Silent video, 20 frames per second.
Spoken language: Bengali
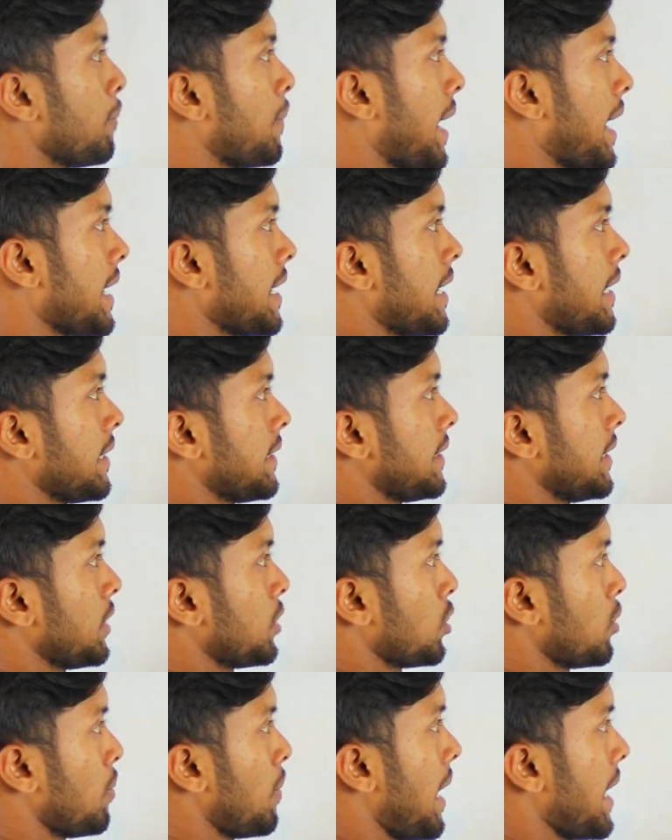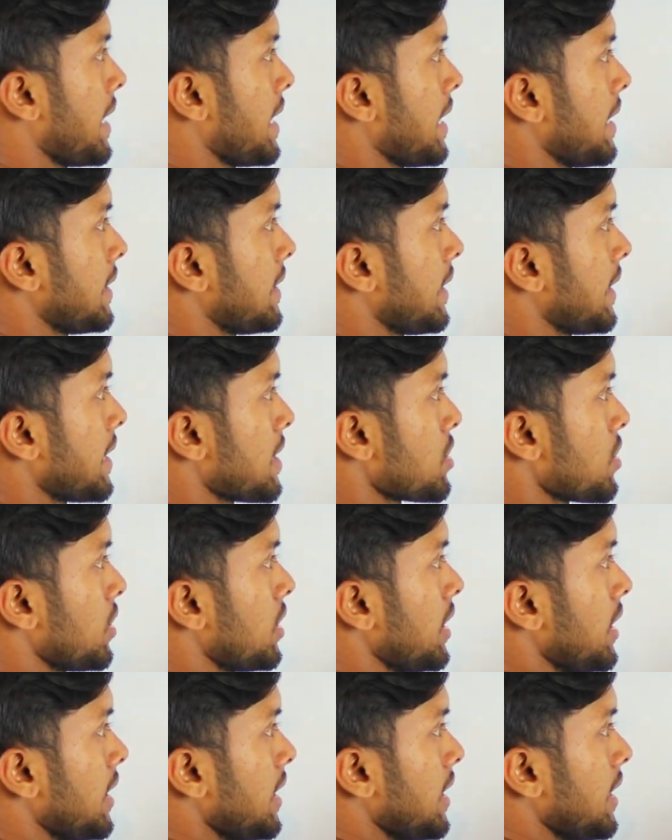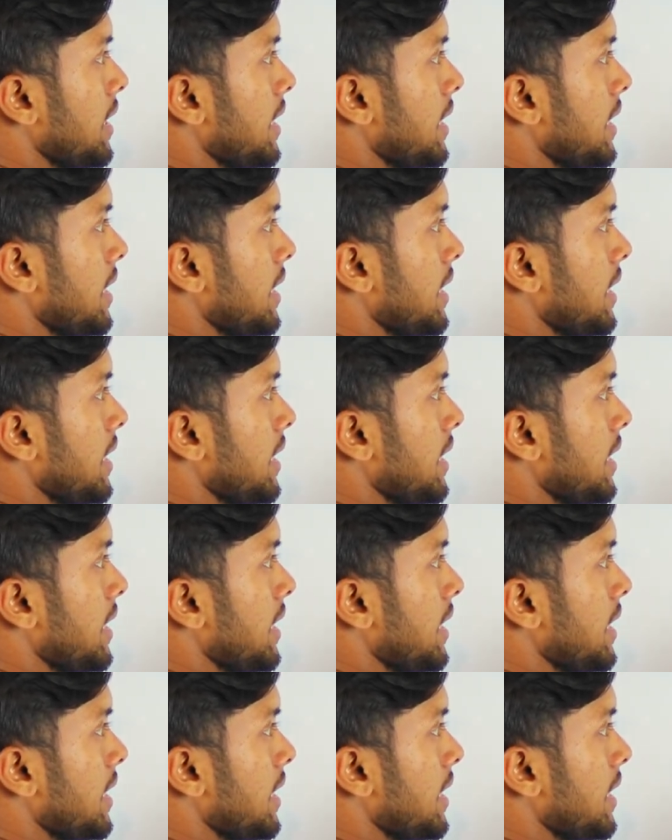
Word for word: বাইনারিতে তো বাইনারি থেকে যদি